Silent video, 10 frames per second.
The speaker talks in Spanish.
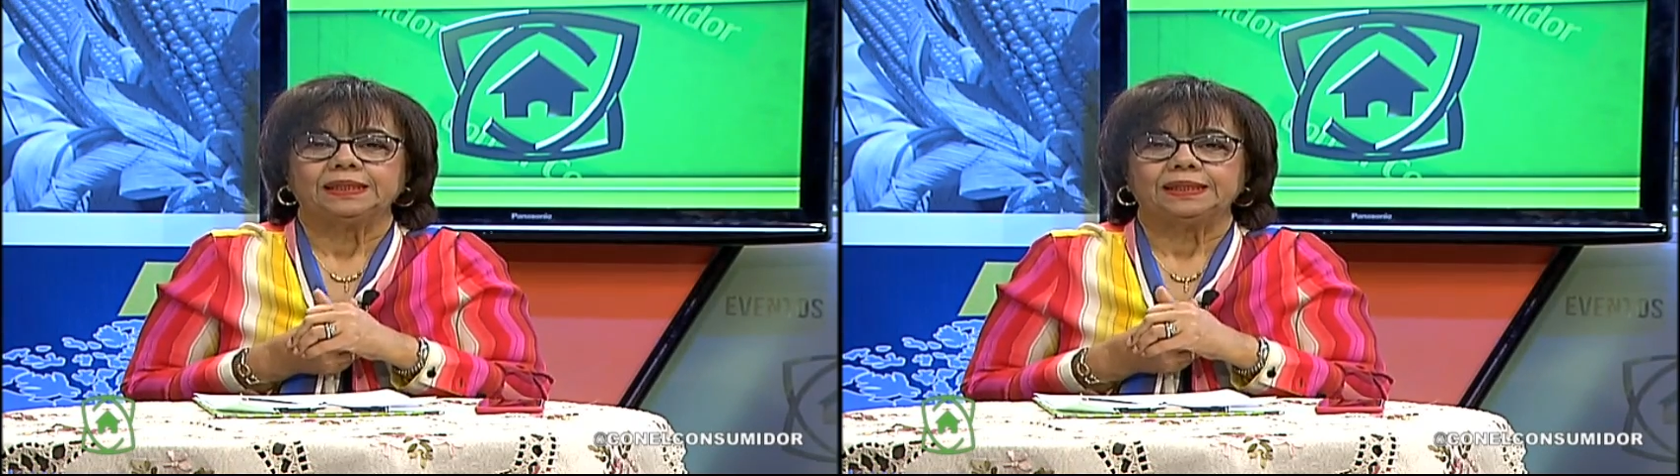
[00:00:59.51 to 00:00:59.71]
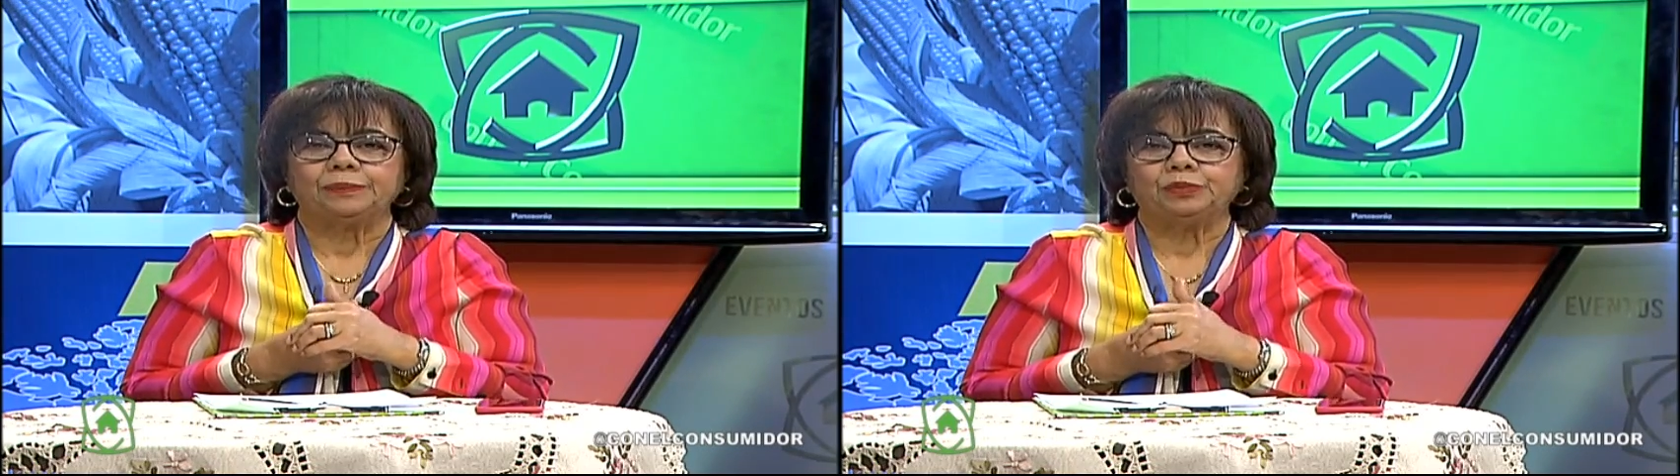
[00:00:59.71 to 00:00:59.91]

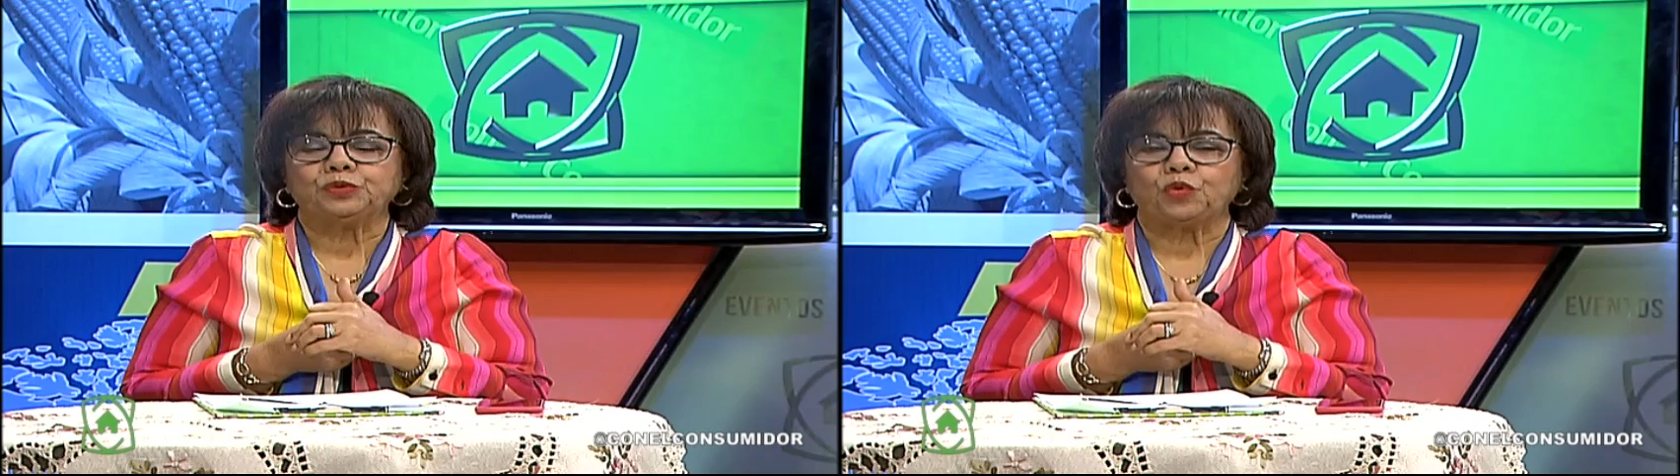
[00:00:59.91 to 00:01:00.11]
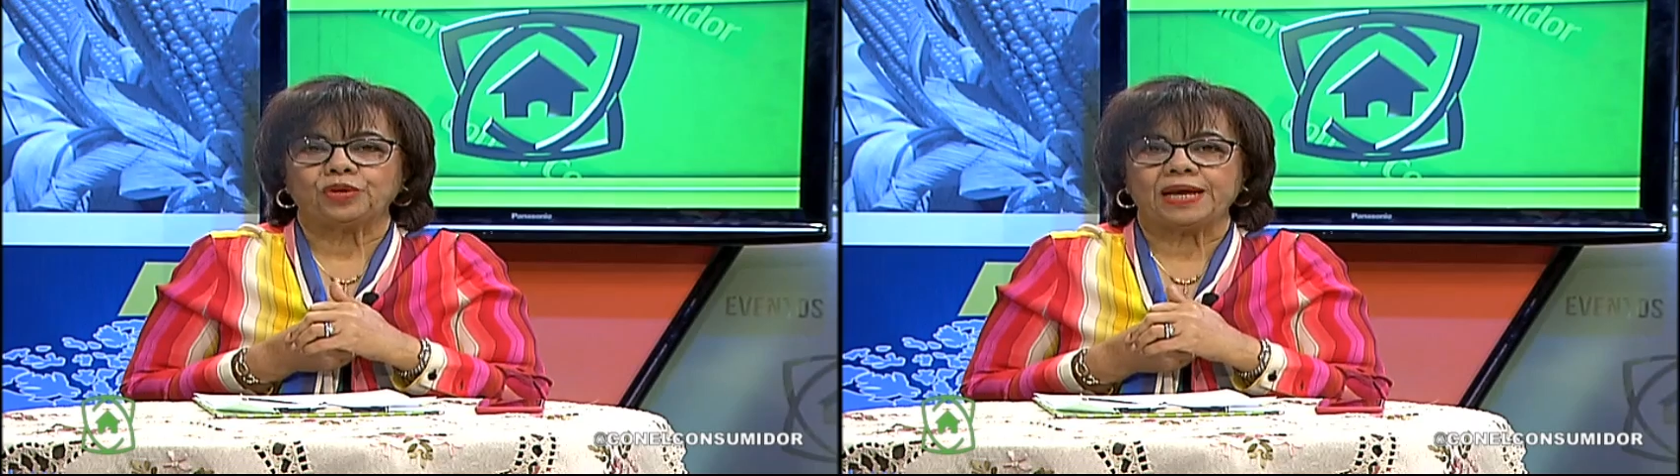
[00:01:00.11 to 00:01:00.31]

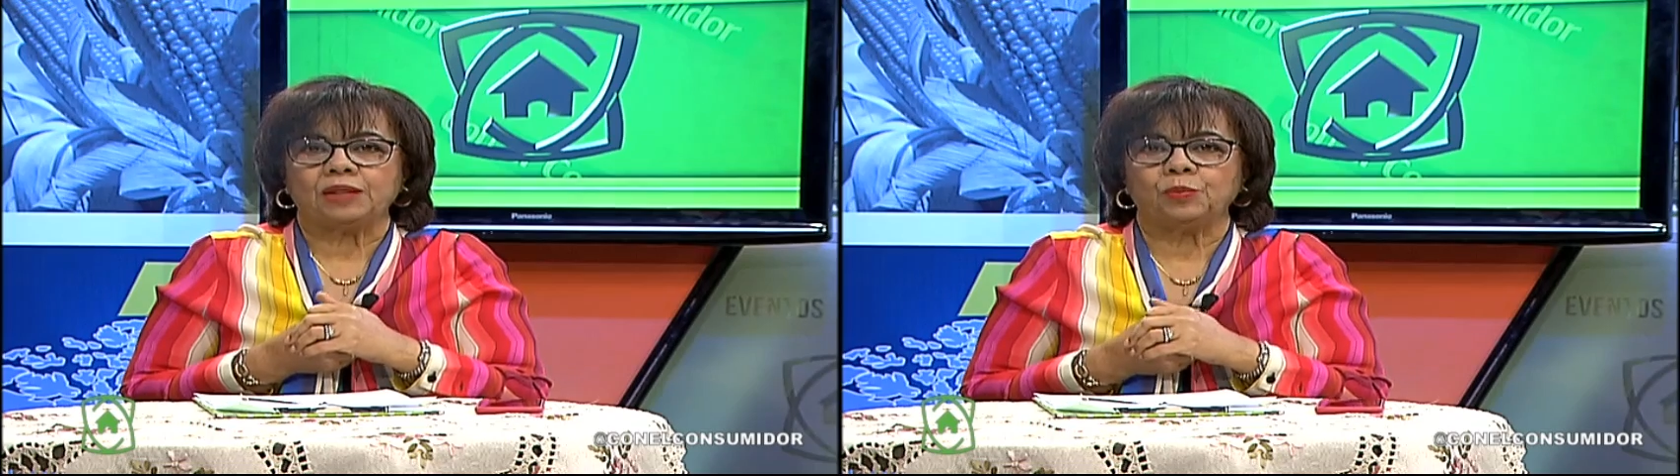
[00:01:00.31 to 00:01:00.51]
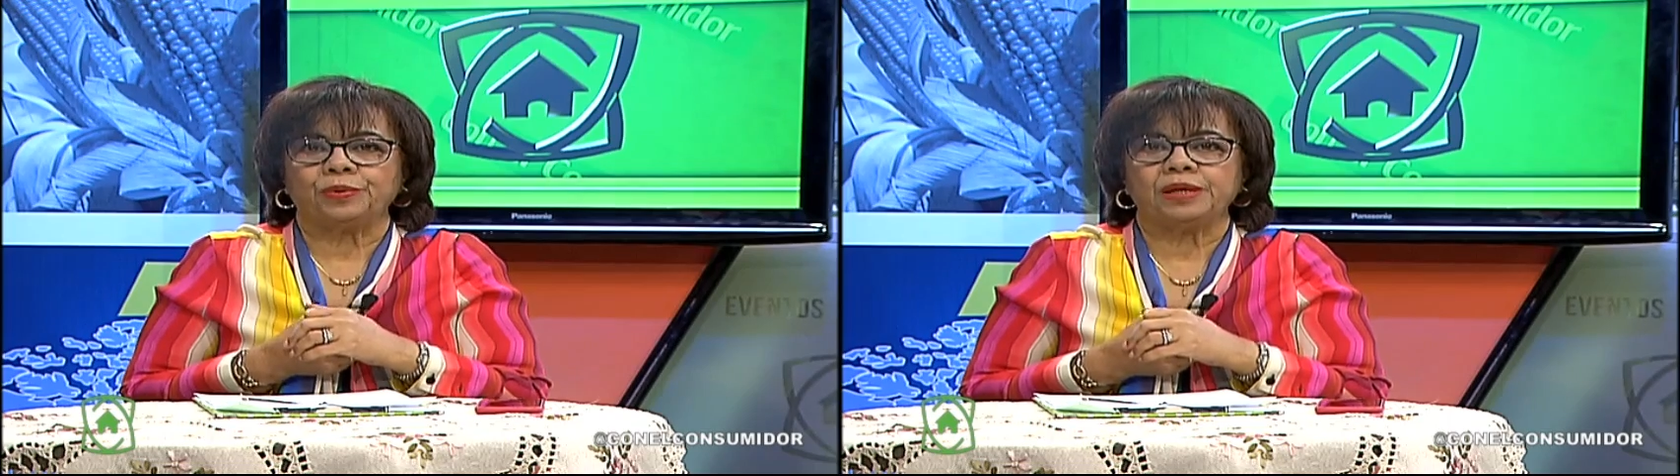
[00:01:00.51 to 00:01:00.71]
Hemos
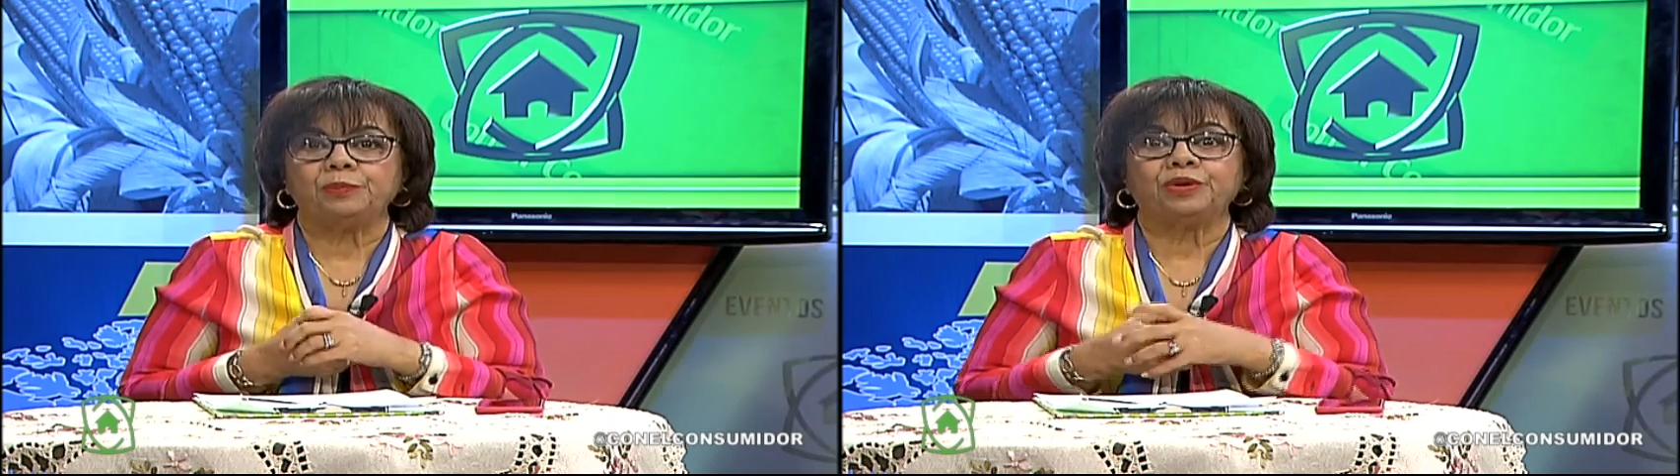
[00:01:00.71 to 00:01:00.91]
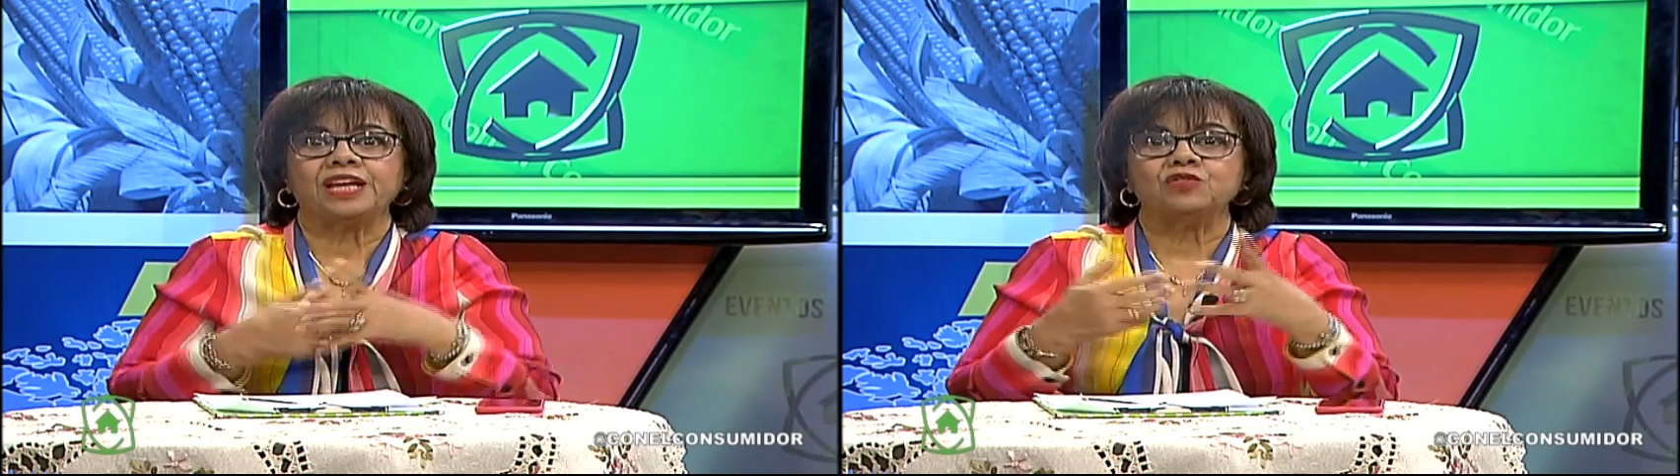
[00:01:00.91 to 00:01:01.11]
logrado, por
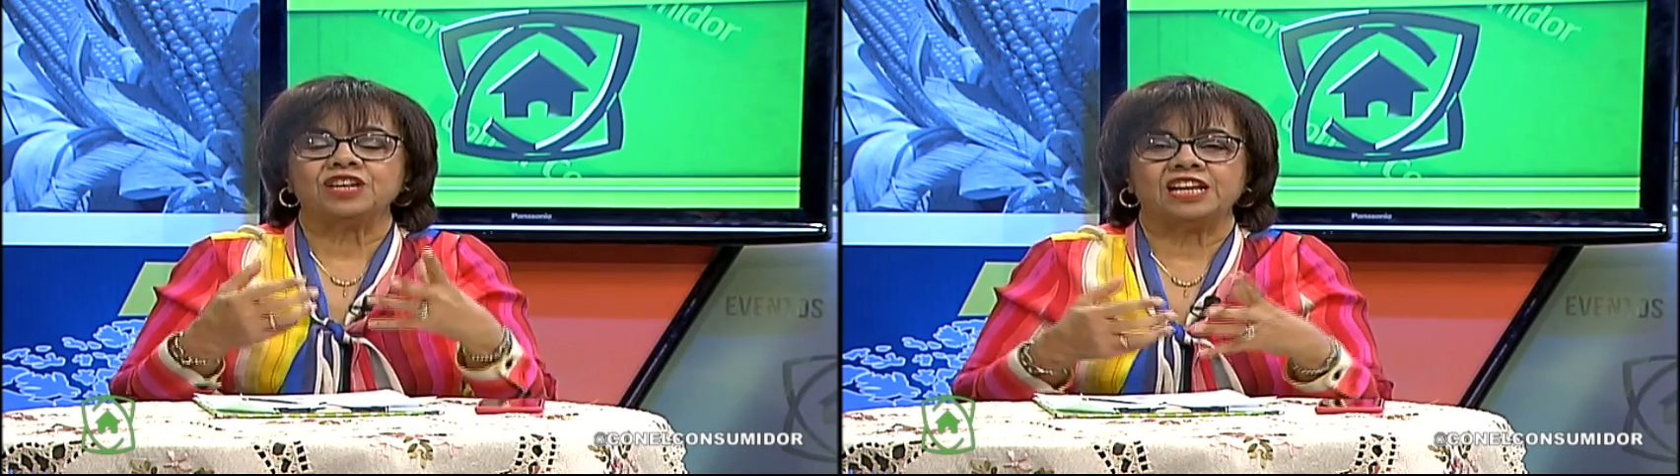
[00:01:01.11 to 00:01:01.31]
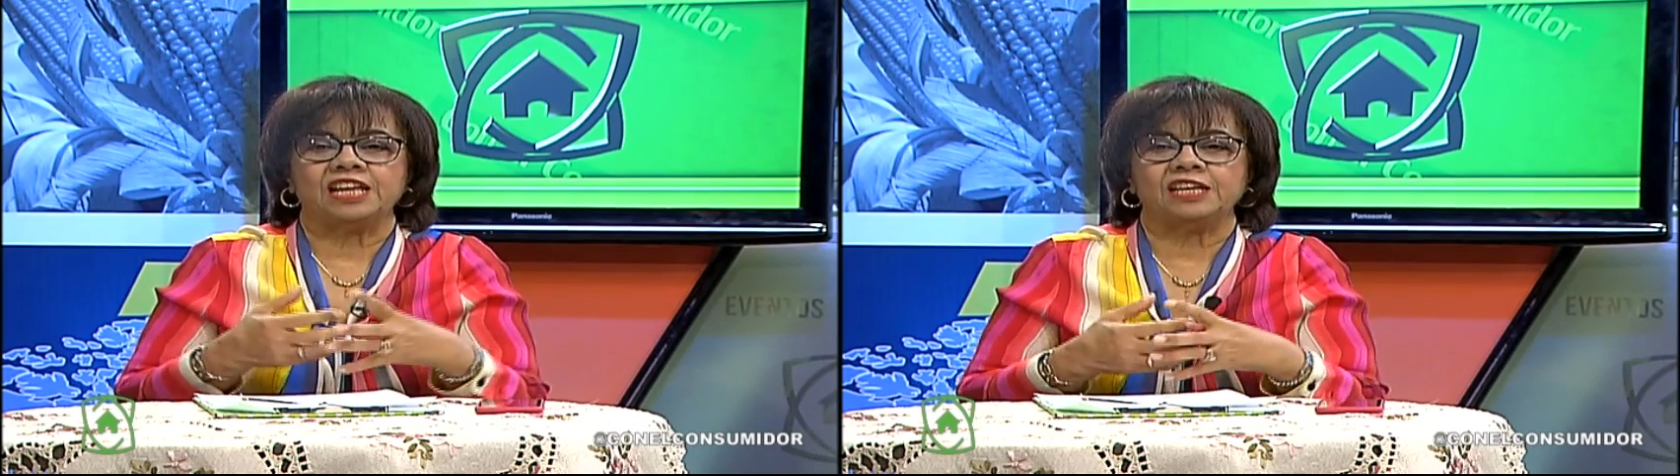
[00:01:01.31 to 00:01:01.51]
ejemplo, que haya
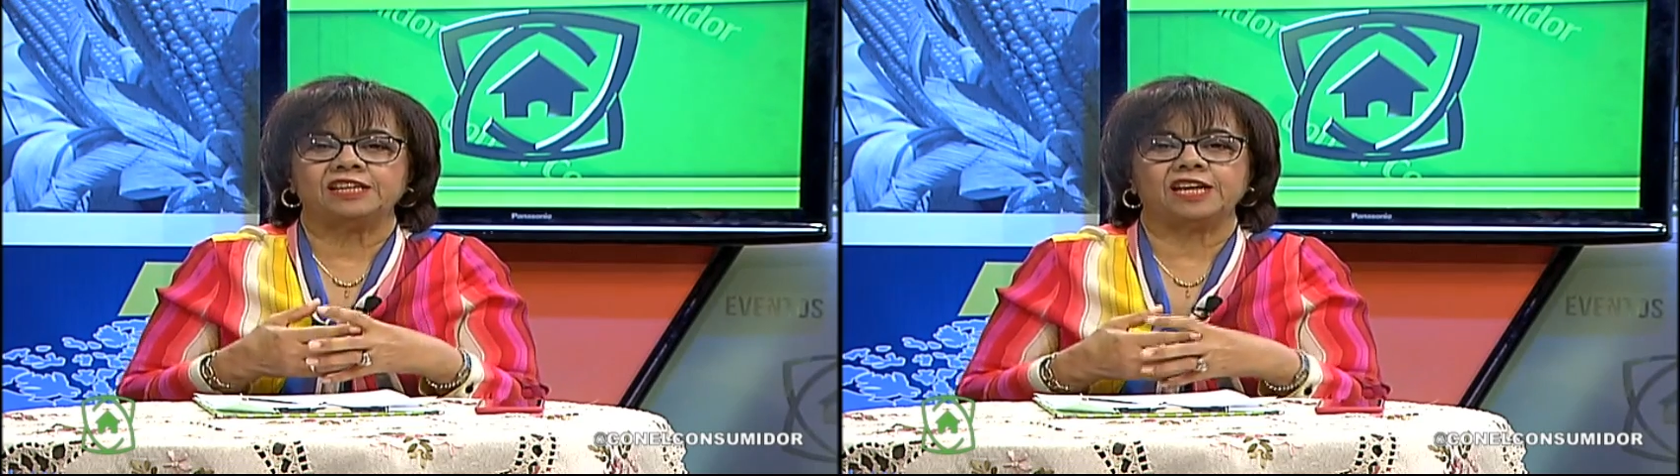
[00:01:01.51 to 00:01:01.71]
una ley,